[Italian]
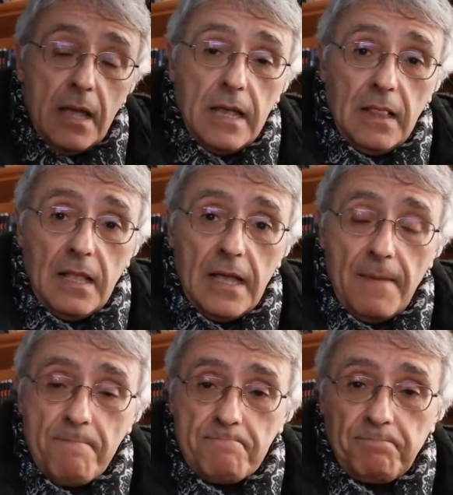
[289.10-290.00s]
Il,
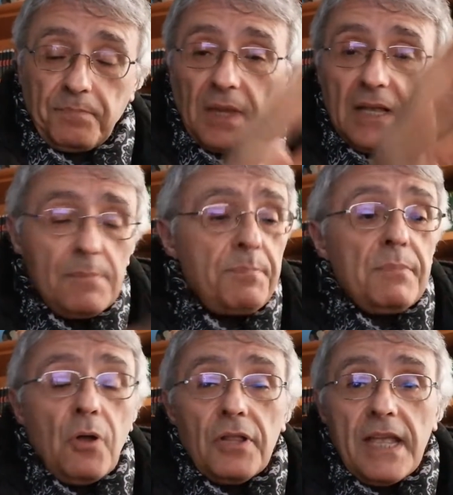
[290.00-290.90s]
ehm, il,
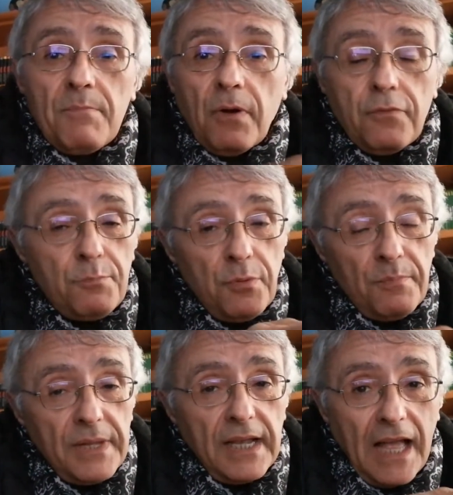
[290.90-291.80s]
primo libro fu
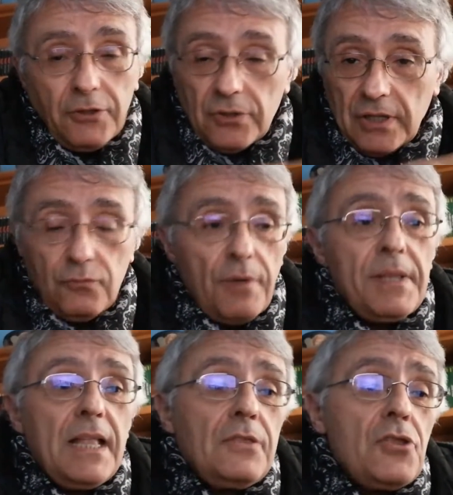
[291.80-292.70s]
pubblicato nel
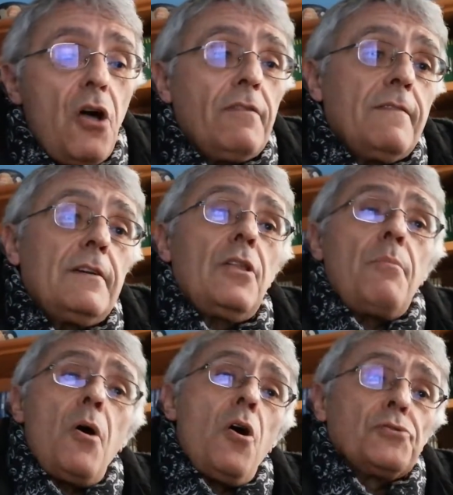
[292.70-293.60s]
2009, ve
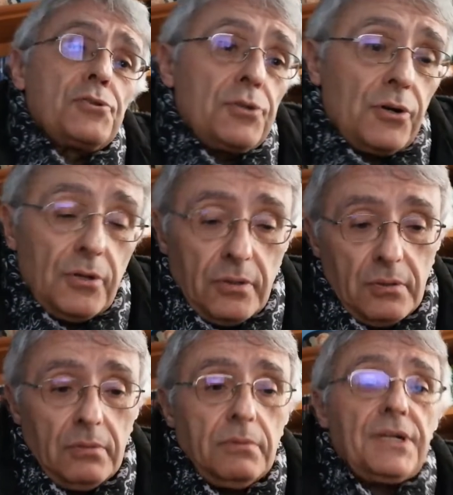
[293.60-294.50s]
lo
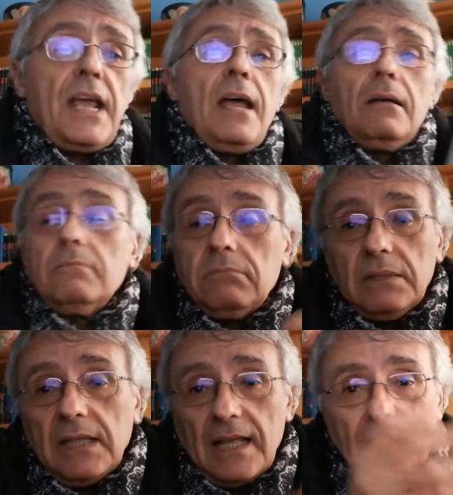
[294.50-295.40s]
mostro, eh, cioè,
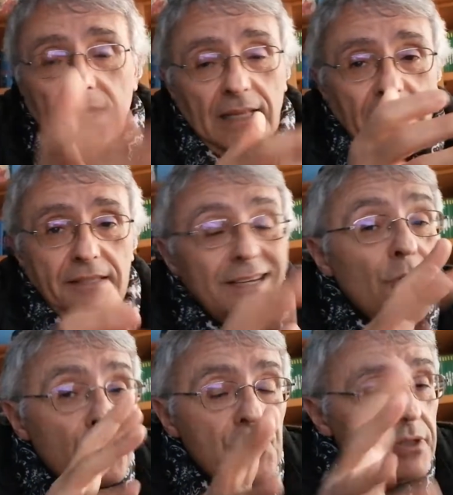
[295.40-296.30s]
la, la, la
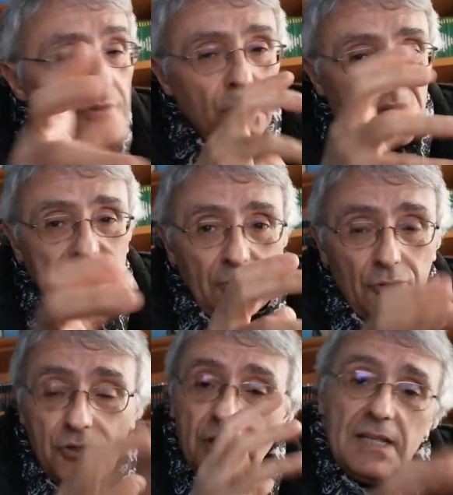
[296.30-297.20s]
trilogia, in una
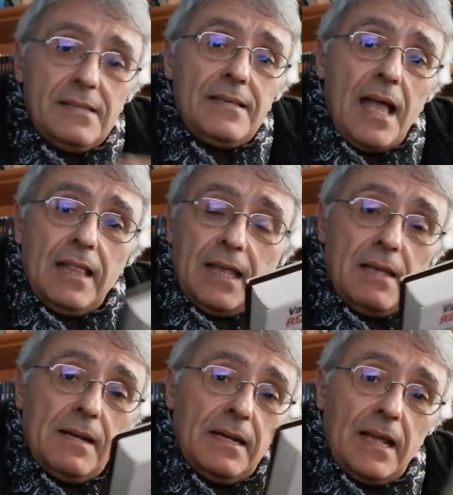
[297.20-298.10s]
trilogia iniziale
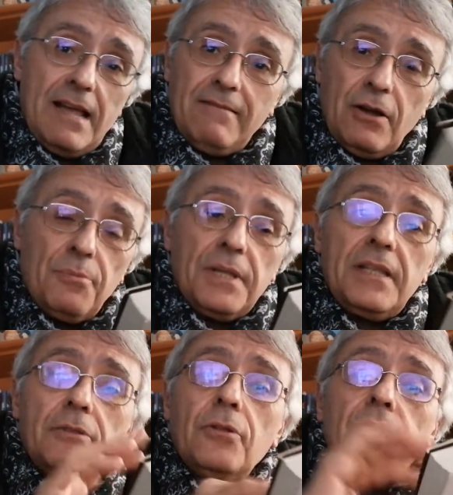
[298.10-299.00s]
che recava come
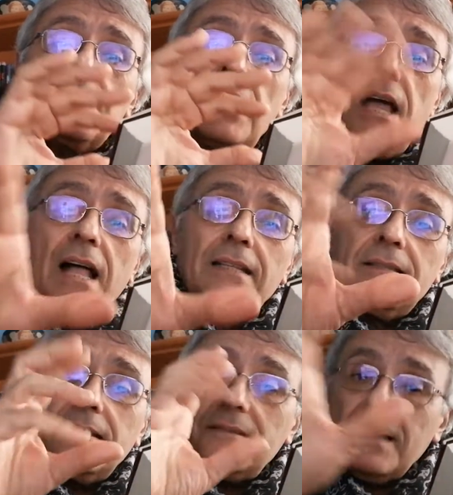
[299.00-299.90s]
titolo
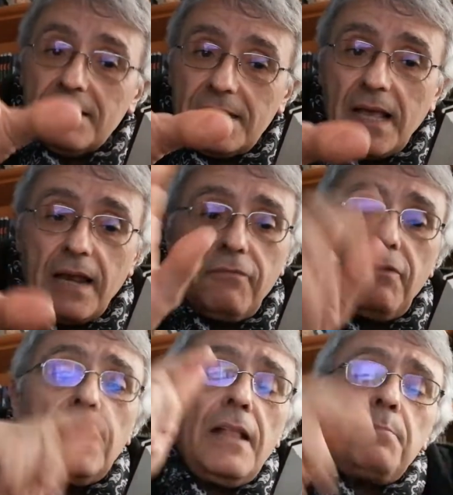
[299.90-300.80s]
Reality
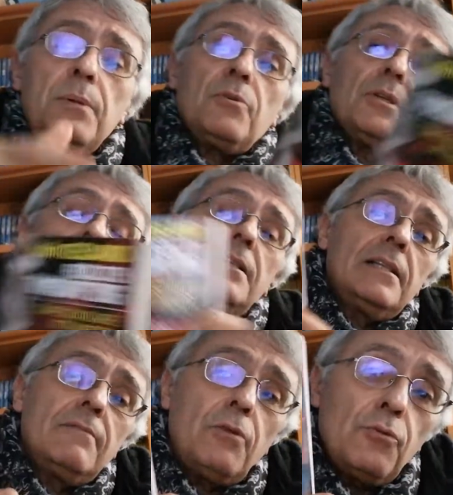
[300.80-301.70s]
Transurfing, il primo
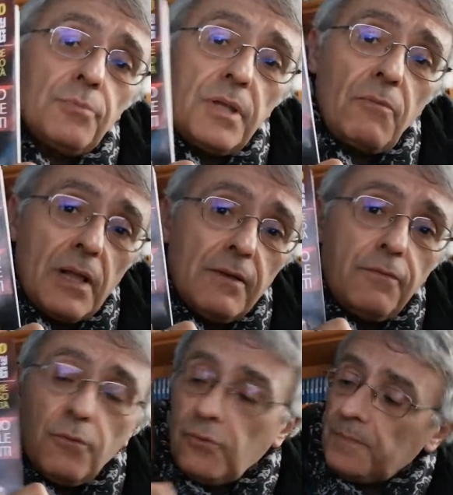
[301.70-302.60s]
il volume del quale
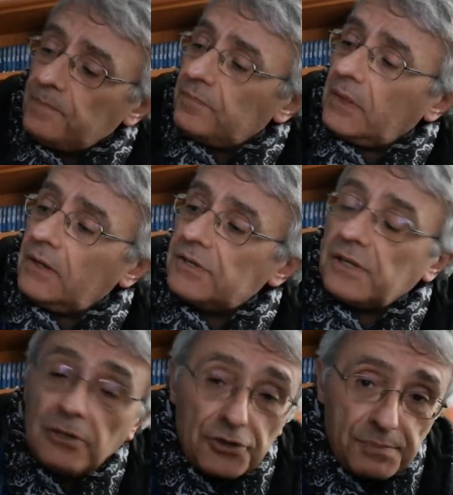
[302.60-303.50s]
fu mh, mm, Lo